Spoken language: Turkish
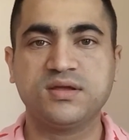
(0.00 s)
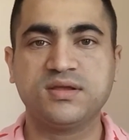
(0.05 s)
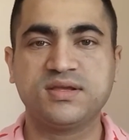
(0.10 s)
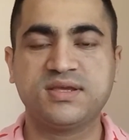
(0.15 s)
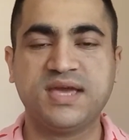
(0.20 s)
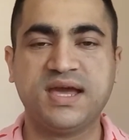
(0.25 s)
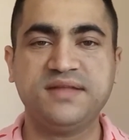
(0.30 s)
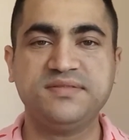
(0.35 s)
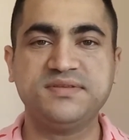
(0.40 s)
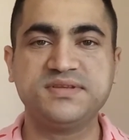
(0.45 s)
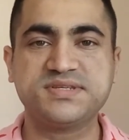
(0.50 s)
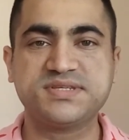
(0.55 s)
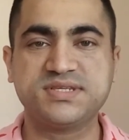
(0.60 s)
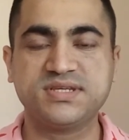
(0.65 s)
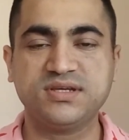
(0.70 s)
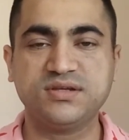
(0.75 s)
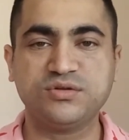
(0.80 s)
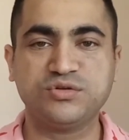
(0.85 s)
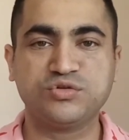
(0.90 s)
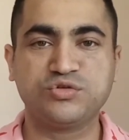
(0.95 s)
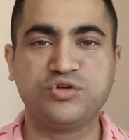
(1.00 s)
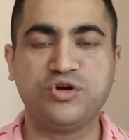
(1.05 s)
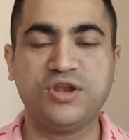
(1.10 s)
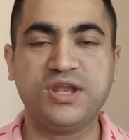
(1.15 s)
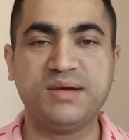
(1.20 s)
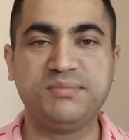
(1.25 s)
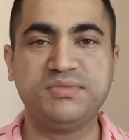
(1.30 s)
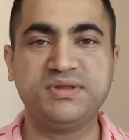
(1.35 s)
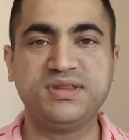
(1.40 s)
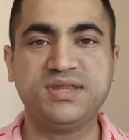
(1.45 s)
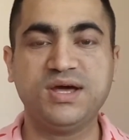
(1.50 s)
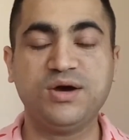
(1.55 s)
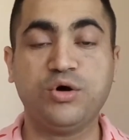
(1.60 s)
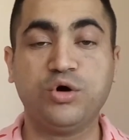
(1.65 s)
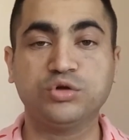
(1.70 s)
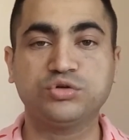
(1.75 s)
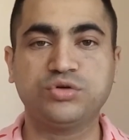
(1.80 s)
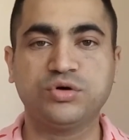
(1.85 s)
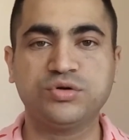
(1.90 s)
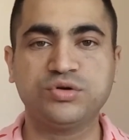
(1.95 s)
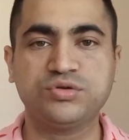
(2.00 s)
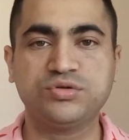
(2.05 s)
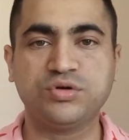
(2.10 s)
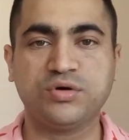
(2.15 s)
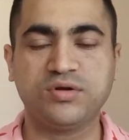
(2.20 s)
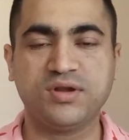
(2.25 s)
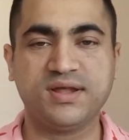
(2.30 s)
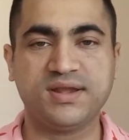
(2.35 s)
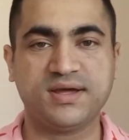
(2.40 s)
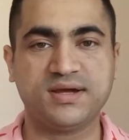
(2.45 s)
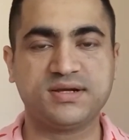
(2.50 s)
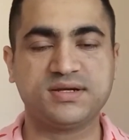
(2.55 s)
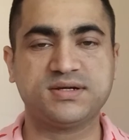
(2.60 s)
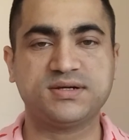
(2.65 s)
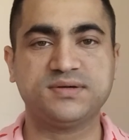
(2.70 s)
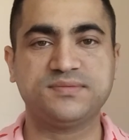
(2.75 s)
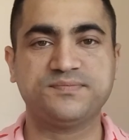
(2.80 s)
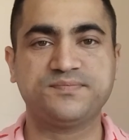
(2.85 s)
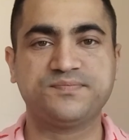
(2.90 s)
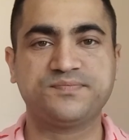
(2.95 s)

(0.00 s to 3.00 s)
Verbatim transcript: Kendisi döneminde otorite olarak